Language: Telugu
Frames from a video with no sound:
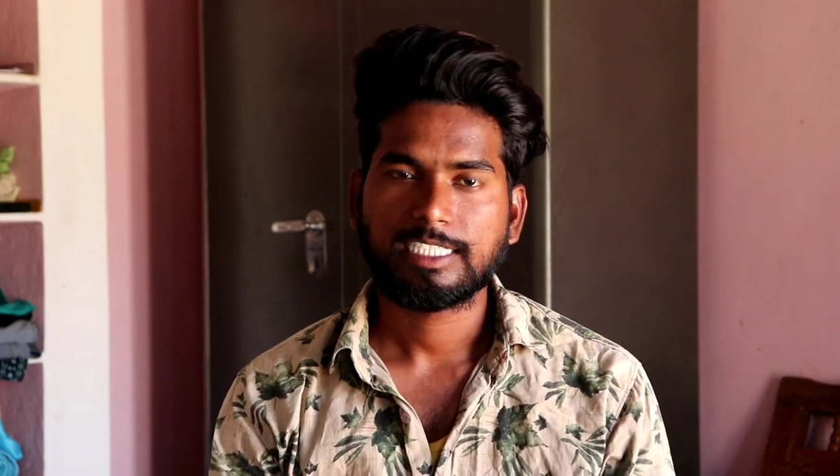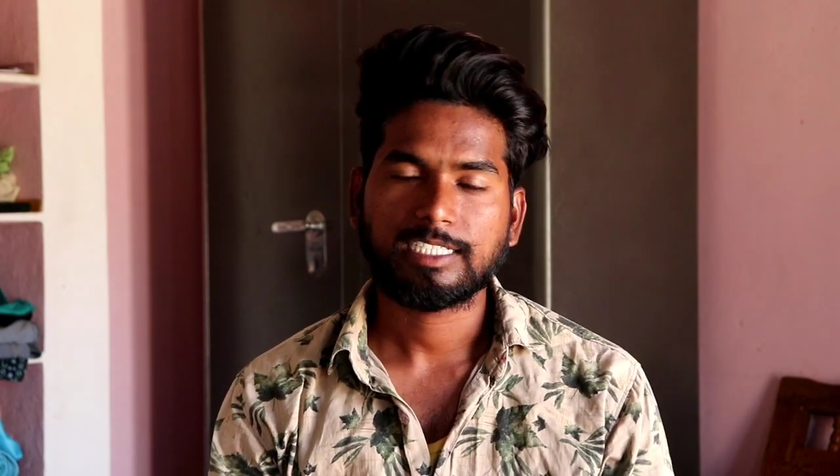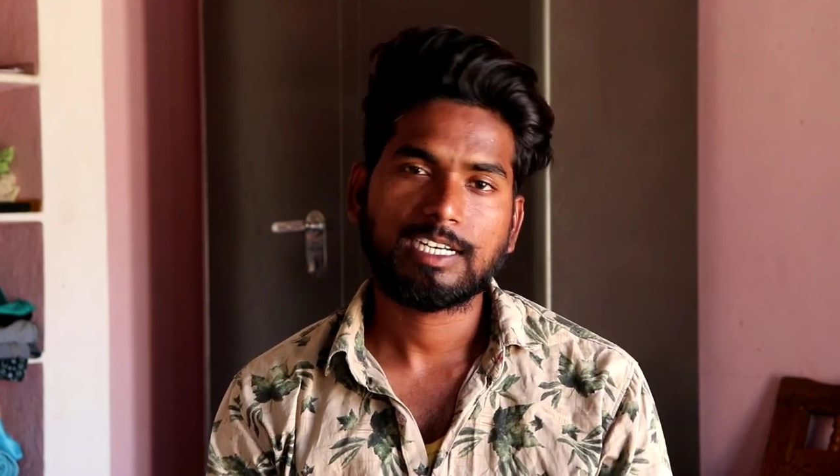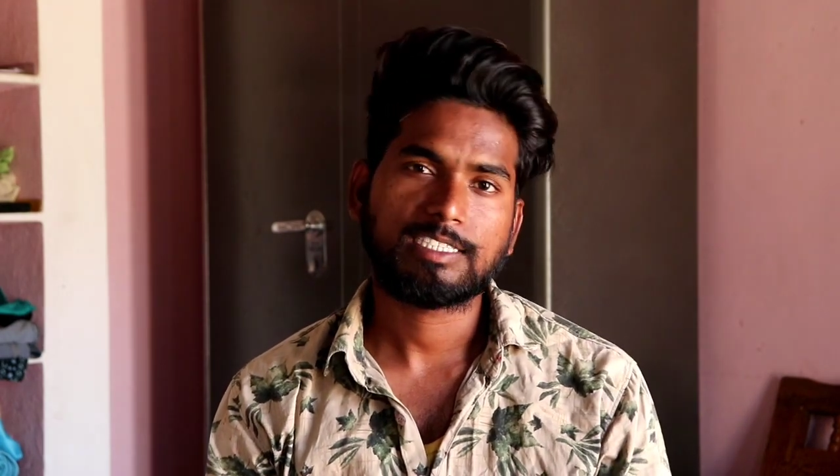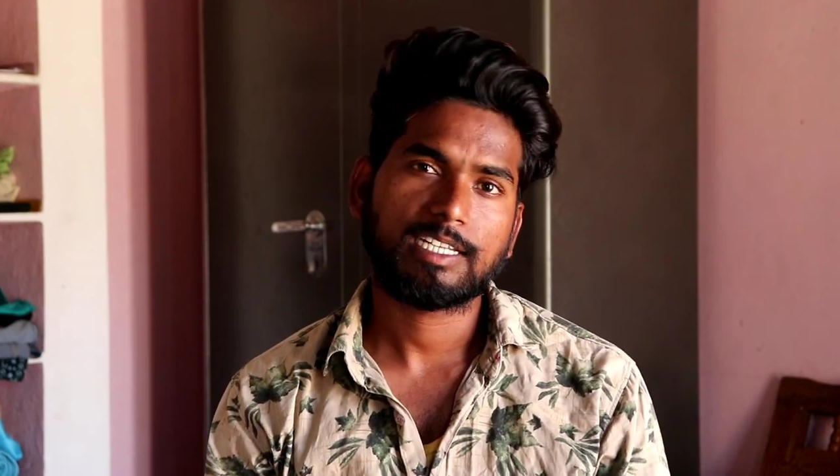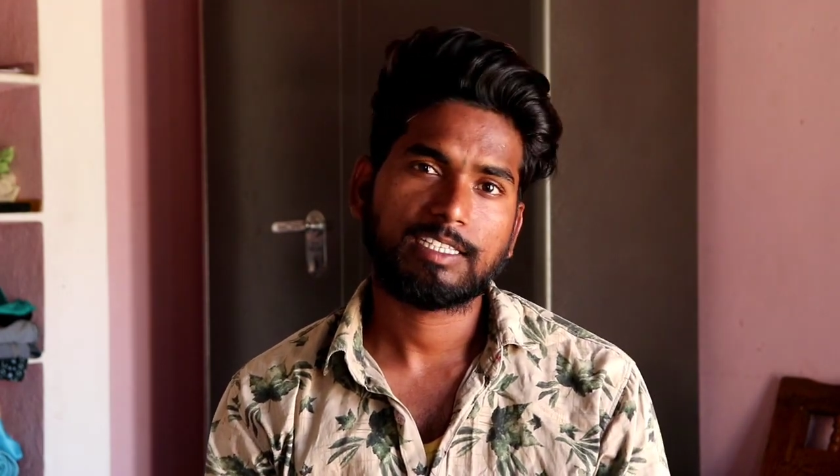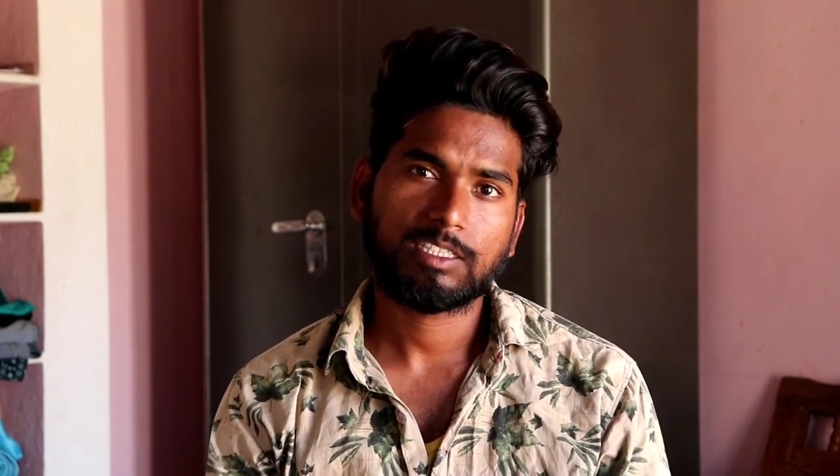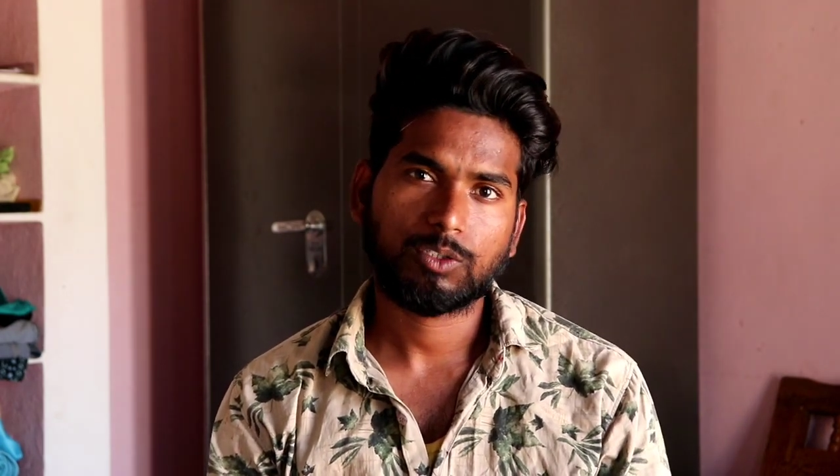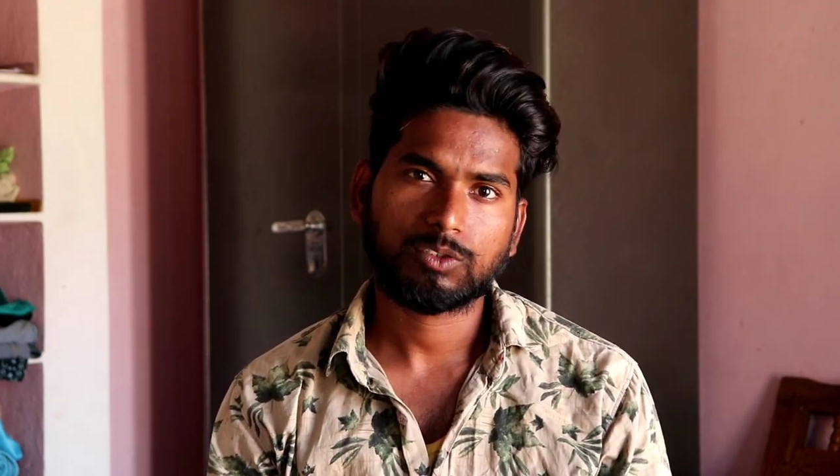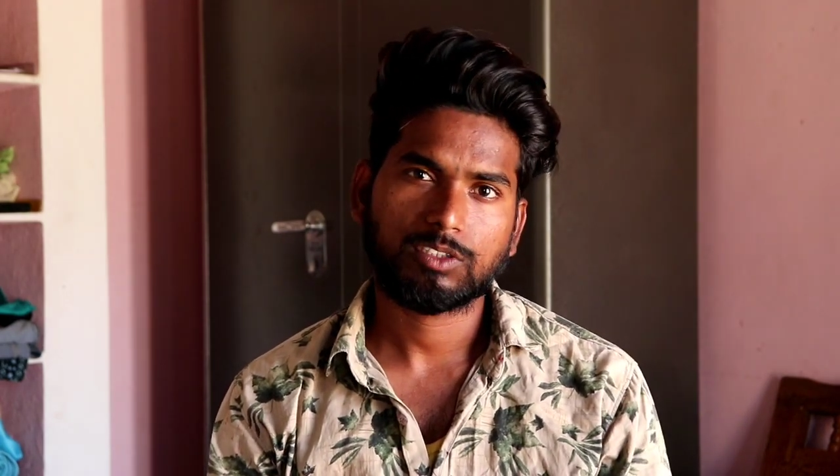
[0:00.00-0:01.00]
సిగ్నల్
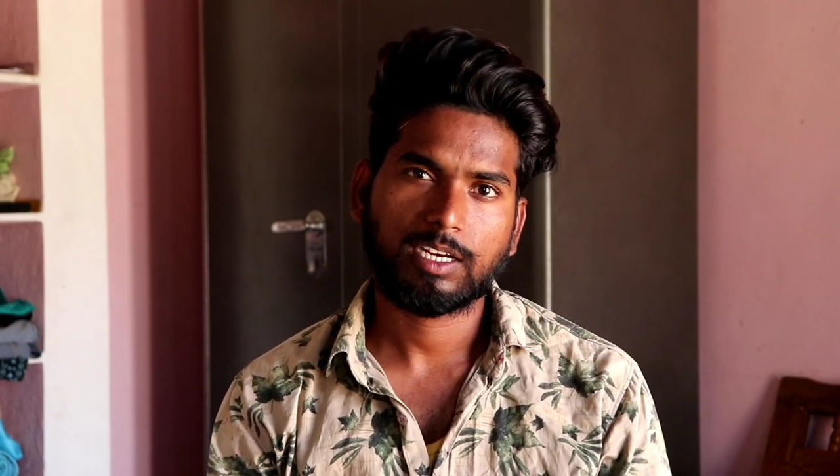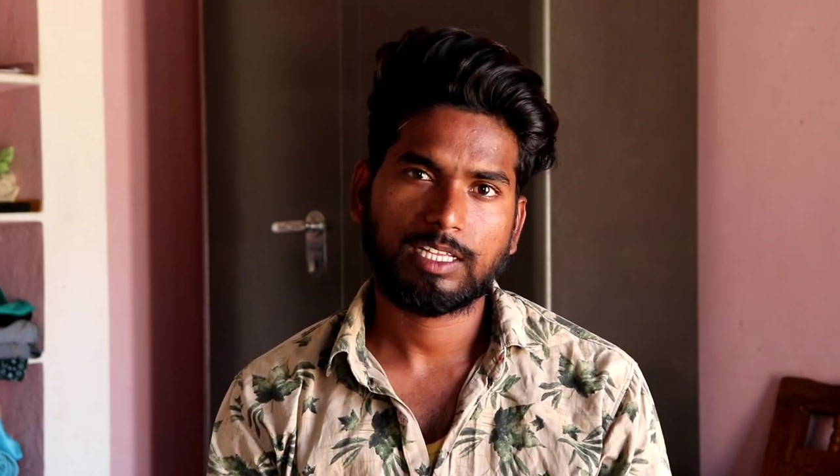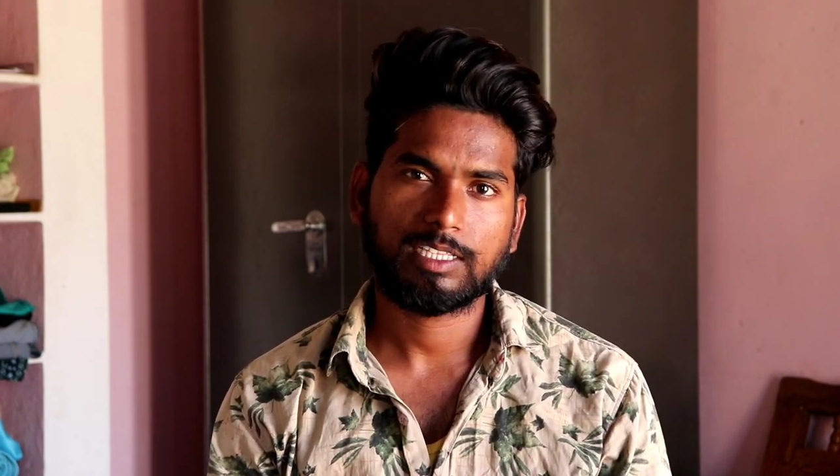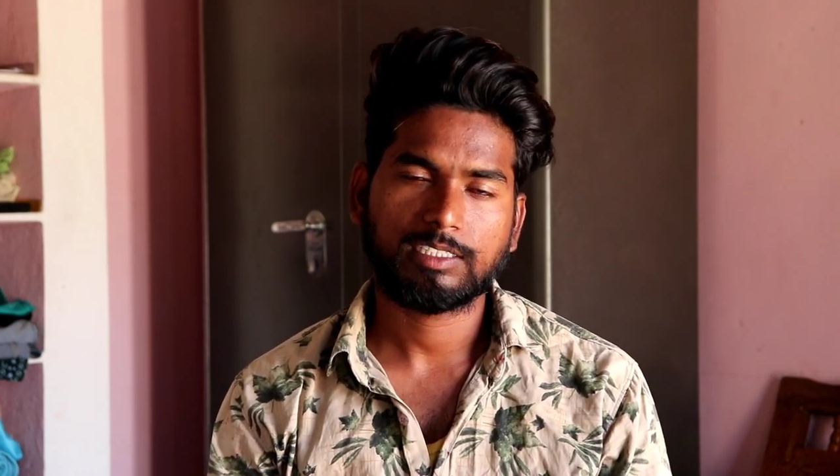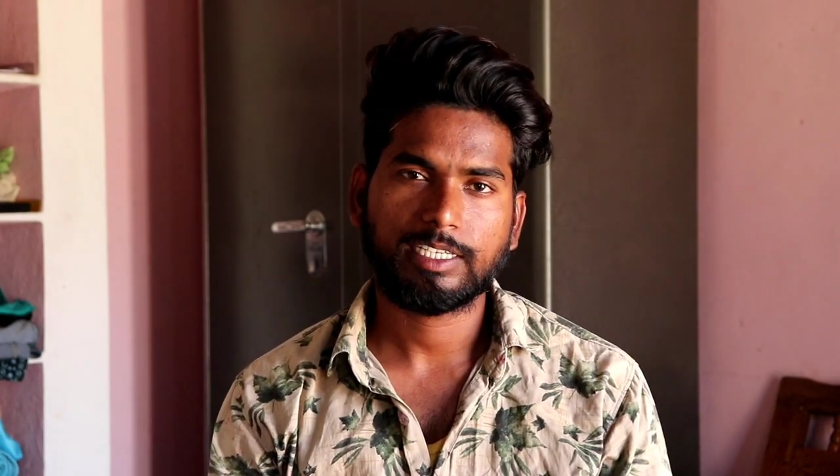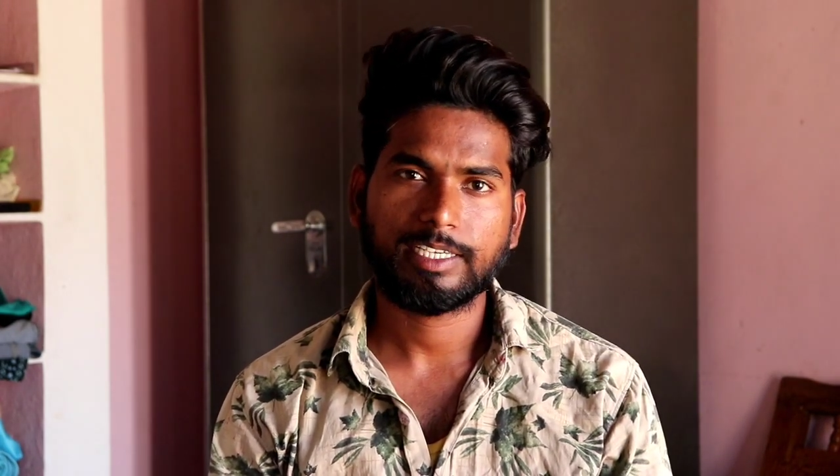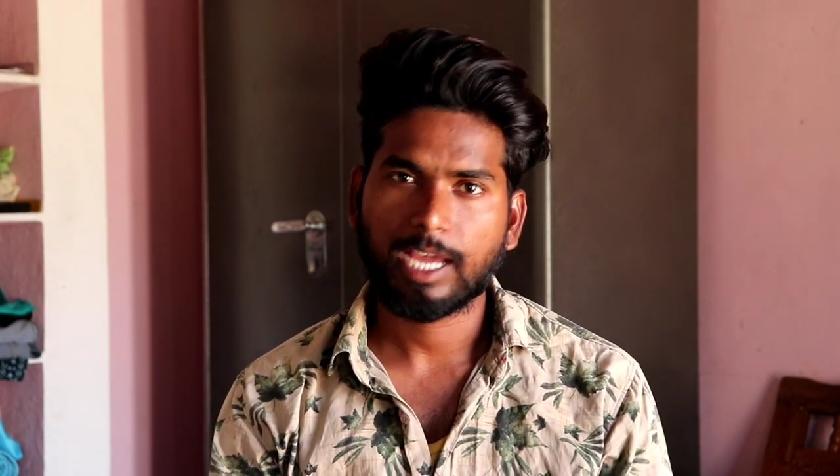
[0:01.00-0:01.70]
స్ట్రెంత్ ఎంత వస్తుంది అనేది అయితే